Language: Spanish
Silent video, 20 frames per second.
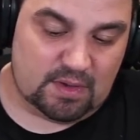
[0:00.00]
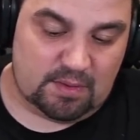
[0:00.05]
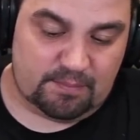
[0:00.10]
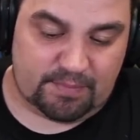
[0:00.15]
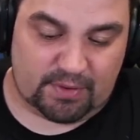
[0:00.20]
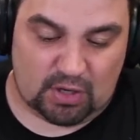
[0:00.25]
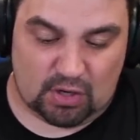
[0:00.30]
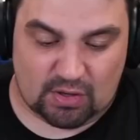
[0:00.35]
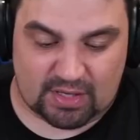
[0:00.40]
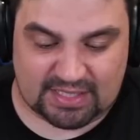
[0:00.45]

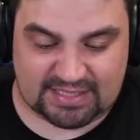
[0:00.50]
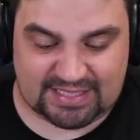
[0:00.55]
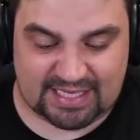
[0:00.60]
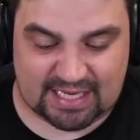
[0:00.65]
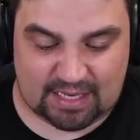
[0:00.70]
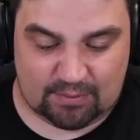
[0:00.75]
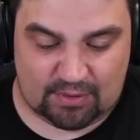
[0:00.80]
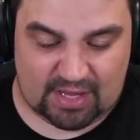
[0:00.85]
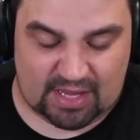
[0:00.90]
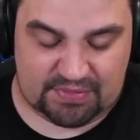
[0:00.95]
Pero lo que sí que
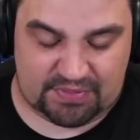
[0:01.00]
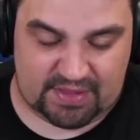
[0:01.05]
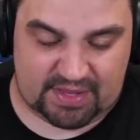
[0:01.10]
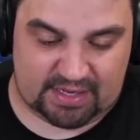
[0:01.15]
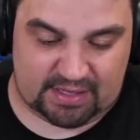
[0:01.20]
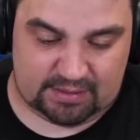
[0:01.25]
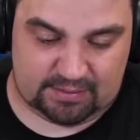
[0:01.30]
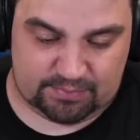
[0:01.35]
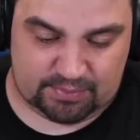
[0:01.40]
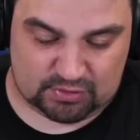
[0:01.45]
voy a
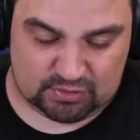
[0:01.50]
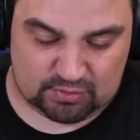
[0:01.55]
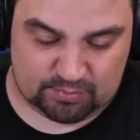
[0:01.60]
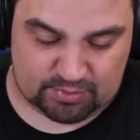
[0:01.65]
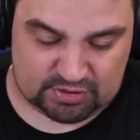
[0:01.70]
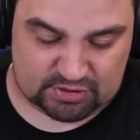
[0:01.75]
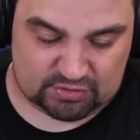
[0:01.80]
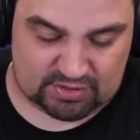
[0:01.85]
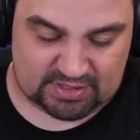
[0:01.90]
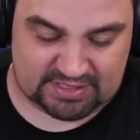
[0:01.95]
hacer, por
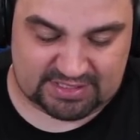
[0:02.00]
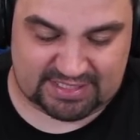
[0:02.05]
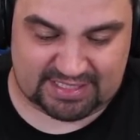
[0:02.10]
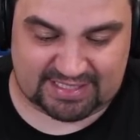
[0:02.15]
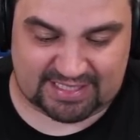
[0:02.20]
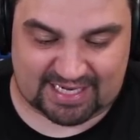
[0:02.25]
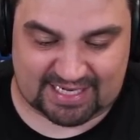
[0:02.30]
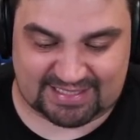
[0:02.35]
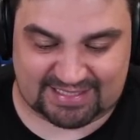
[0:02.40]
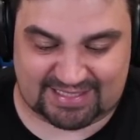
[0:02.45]
supuesto, es
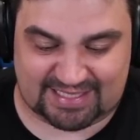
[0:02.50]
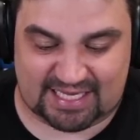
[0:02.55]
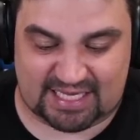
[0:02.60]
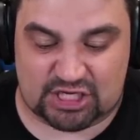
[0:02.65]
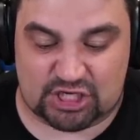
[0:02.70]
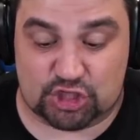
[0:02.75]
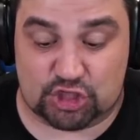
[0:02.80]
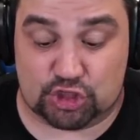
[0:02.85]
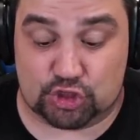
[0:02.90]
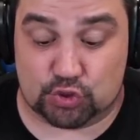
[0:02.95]
chetar este
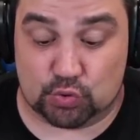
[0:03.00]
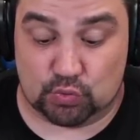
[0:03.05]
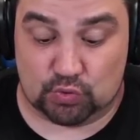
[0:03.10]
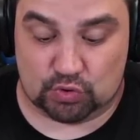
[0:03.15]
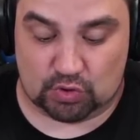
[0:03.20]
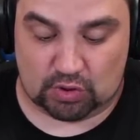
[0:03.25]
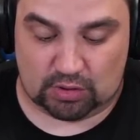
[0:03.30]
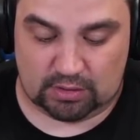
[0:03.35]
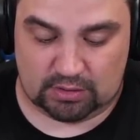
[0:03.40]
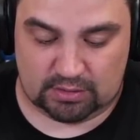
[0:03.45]

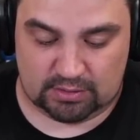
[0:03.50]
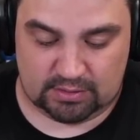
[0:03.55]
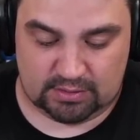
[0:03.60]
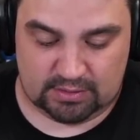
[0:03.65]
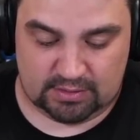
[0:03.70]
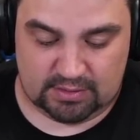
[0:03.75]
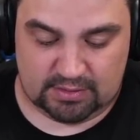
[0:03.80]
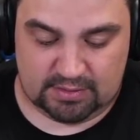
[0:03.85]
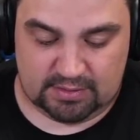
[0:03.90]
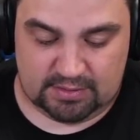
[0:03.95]
Shundo
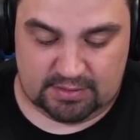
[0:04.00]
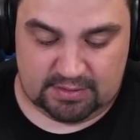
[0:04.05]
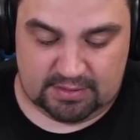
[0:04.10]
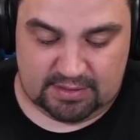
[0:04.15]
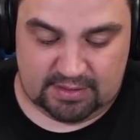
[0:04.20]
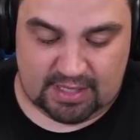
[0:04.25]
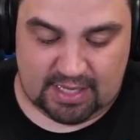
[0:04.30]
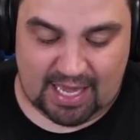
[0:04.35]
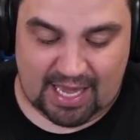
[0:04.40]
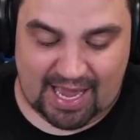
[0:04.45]

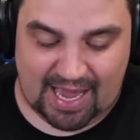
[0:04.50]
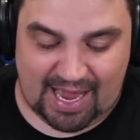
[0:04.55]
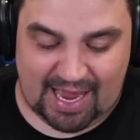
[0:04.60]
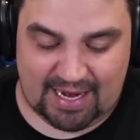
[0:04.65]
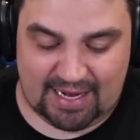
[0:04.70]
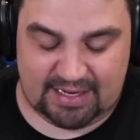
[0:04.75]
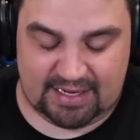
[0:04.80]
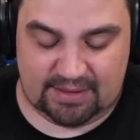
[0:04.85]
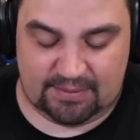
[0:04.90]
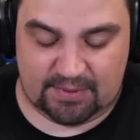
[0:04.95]
a
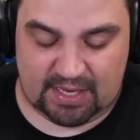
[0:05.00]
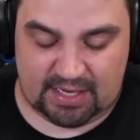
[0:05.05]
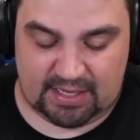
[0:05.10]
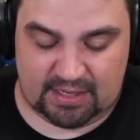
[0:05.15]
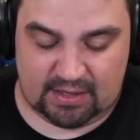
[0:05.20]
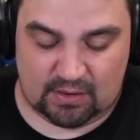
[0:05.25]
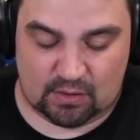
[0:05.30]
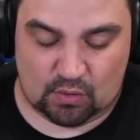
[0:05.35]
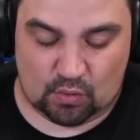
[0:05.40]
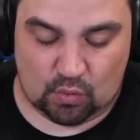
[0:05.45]
nivel
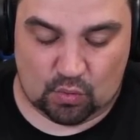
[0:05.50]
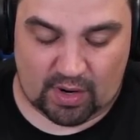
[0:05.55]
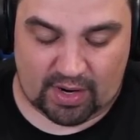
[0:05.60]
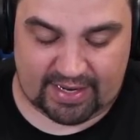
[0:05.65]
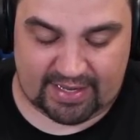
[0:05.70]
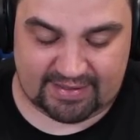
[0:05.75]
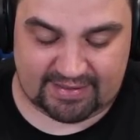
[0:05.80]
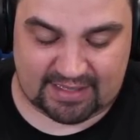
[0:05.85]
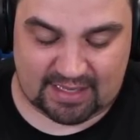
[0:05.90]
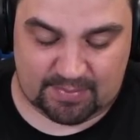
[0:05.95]

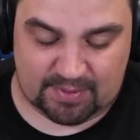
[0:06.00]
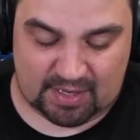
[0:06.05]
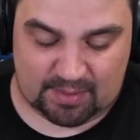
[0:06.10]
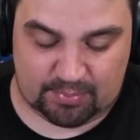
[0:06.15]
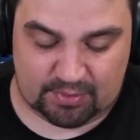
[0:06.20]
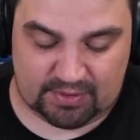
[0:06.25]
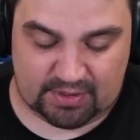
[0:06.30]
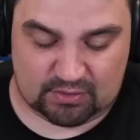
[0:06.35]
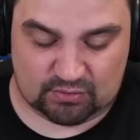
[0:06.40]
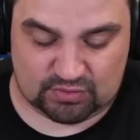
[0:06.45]
40 para
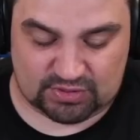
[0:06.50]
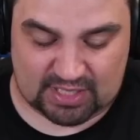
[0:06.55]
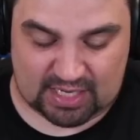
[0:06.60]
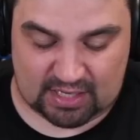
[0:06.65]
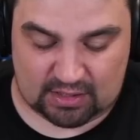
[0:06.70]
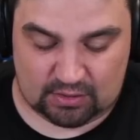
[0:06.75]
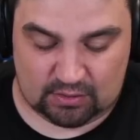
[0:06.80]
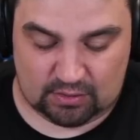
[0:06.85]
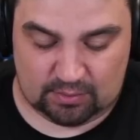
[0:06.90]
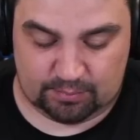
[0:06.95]
poder
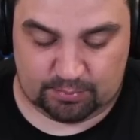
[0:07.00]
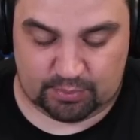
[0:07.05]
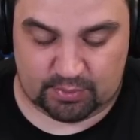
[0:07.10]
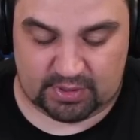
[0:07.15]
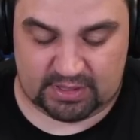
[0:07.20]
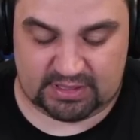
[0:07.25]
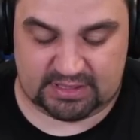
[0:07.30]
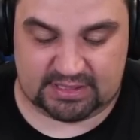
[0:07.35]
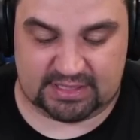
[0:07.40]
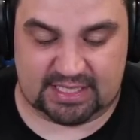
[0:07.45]
usarlo,
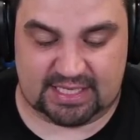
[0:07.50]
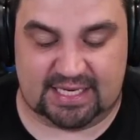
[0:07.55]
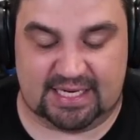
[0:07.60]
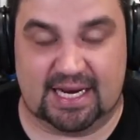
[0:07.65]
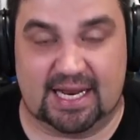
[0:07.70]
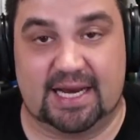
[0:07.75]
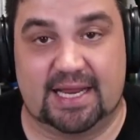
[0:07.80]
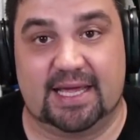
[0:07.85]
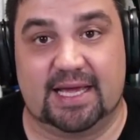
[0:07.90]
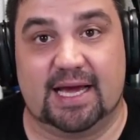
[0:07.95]
pues, en
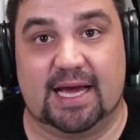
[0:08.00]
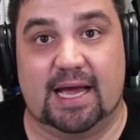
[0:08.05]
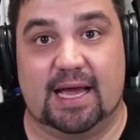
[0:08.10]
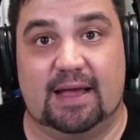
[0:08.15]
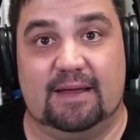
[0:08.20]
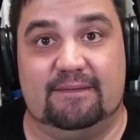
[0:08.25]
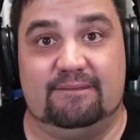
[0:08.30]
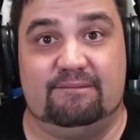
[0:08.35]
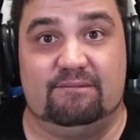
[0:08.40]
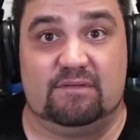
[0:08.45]
la liga
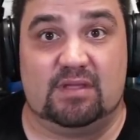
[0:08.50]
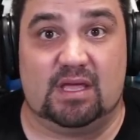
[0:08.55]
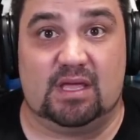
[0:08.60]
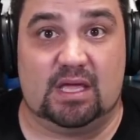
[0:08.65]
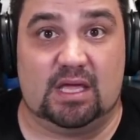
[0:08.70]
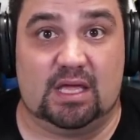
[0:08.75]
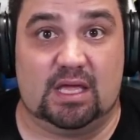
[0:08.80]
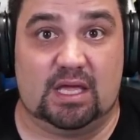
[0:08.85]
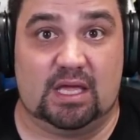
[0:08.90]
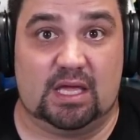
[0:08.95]

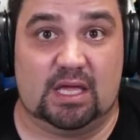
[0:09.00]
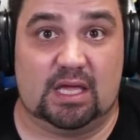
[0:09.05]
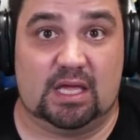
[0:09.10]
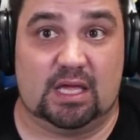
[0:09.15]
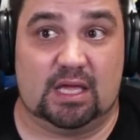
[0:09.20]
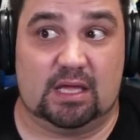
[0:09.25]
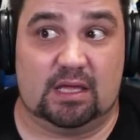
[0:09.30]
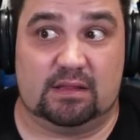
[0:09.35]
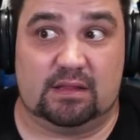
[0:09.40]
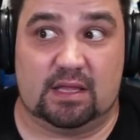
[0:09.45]

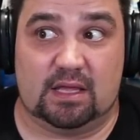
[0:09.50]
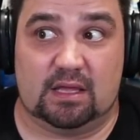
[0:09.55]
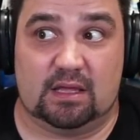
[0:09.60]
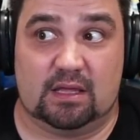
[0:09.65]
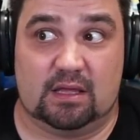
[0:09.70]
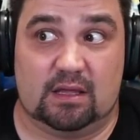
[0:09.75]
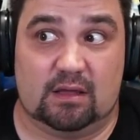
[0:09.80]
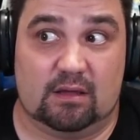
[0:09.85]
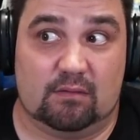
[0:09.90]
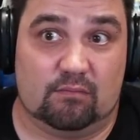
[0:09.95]
de...
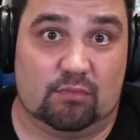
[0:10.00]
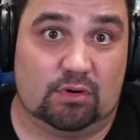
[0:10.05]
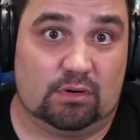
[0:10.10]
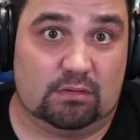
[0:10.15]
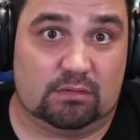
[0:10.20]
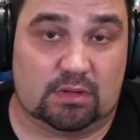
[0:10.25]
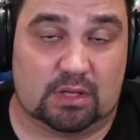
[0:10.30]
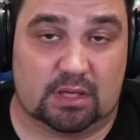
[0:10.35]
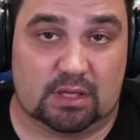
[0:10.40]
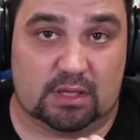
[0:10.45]
de bueno,
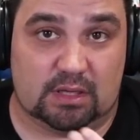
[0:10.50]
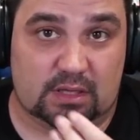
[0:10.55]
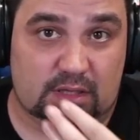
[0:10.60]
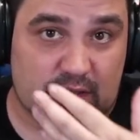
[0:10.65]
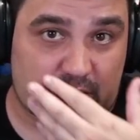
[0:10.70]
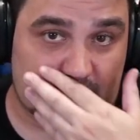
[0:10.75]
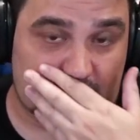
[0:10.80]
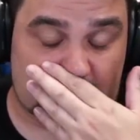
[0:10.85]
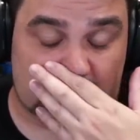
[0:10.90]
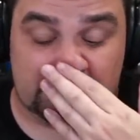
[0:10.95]
de
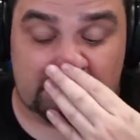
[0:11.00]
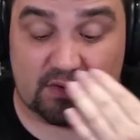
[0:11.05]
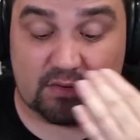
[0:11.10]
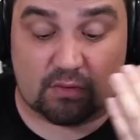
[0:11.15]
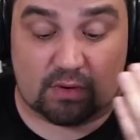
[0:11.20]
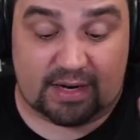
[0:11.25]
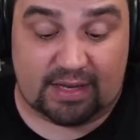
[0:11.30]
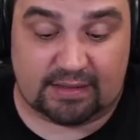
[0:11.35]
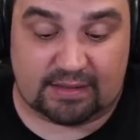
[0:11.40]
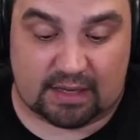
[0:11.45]
nivel
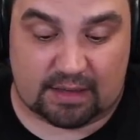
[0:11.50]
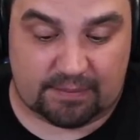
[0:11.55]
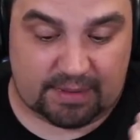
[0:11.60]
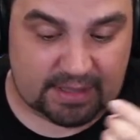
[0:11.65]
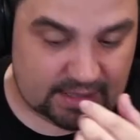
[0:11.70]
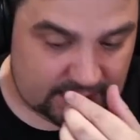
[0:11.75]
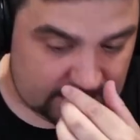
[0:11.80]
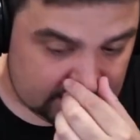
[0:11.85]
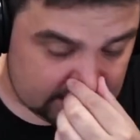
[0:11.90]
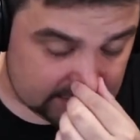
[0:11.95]
40,
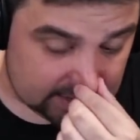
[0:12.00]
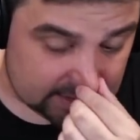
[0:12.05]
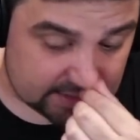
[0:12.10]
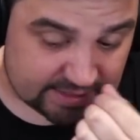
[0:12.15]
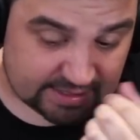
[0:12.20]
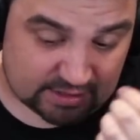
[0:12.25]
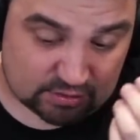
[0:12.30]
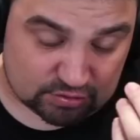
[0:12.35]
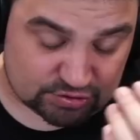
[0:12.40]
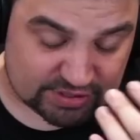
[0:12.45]
¿vale? Eh,
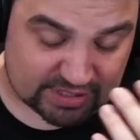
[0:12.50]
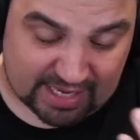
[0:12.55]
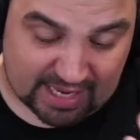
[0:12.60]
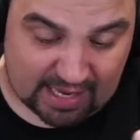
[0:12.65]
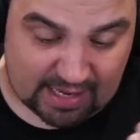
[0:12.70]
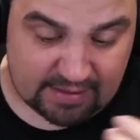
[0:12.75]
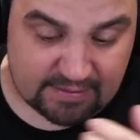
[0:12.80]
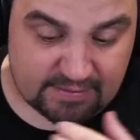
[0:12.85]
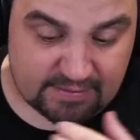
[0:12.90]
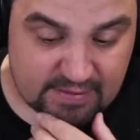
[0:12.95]
que no sea
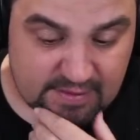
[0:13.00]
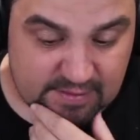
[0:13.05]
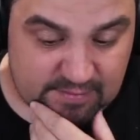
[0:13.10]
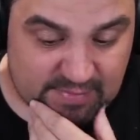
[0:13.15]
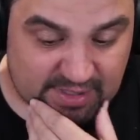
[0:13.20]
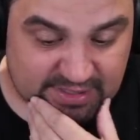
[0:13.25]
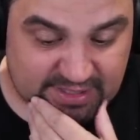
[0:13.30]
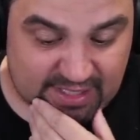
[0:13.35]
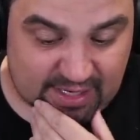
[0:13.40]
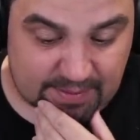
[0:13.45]

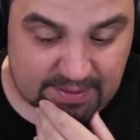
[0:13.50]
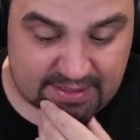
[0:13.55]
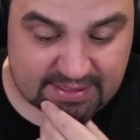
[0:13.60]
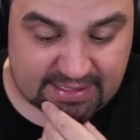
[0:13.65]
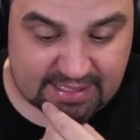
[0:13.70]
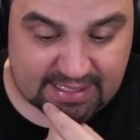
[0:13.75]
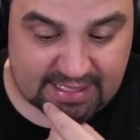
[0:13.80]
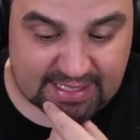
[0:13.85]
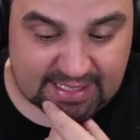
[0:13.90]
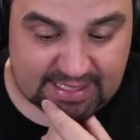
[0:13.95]

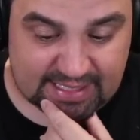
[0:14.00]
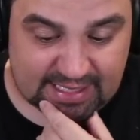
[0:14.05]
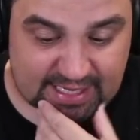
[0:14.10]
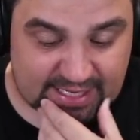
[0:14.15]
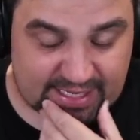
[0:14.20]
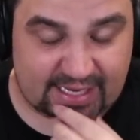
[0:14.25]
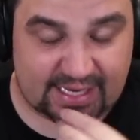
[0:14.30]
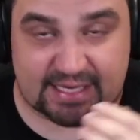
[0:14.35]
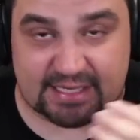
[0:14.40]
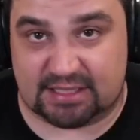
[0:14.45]
básicamente en la
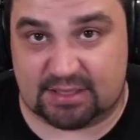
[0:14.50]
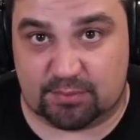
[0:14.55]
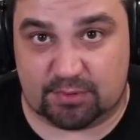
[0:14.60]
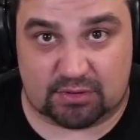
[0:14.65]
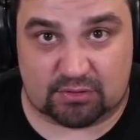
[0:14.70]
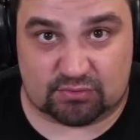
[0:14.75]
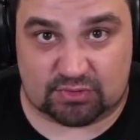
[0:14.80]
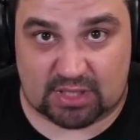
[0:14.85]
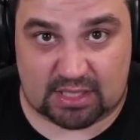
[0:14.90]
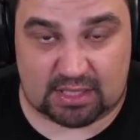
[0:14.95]
liga que se pueden
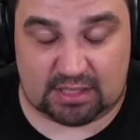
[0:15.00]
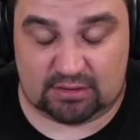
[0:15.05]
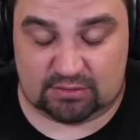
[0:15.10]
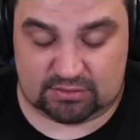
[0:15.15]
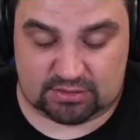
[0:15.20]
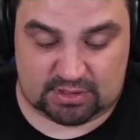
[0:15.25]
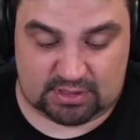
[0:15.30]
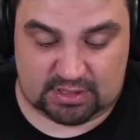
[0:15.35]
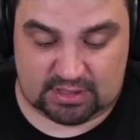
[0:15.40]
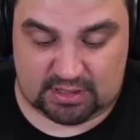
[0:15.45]
usar
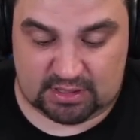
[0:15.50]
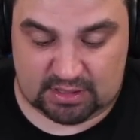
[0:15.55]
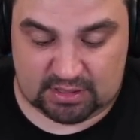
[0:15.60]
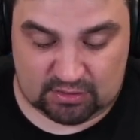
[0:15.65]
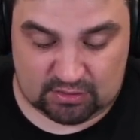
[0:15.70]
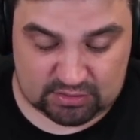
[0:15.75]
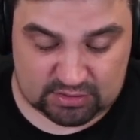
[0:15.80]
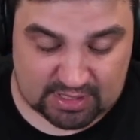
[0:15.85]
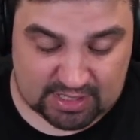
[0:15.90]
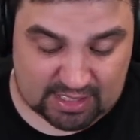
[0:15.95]
los de,
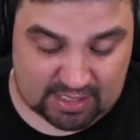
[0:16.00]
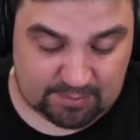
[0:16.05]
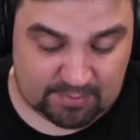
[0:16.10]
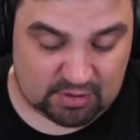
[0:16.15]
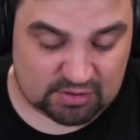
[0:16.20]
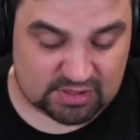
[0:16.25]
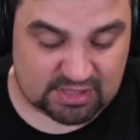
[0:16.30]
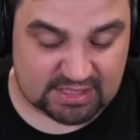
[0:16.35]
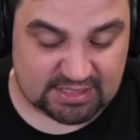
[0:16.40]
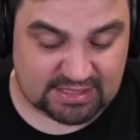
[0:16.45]
los de
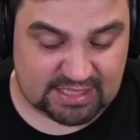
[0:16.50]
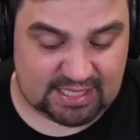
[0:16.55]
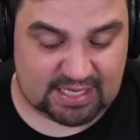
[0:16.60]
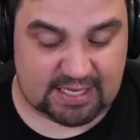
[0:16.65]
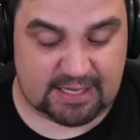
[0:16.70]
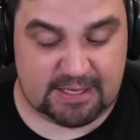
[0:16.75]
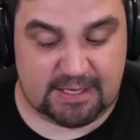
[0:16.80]
Caramelos XL.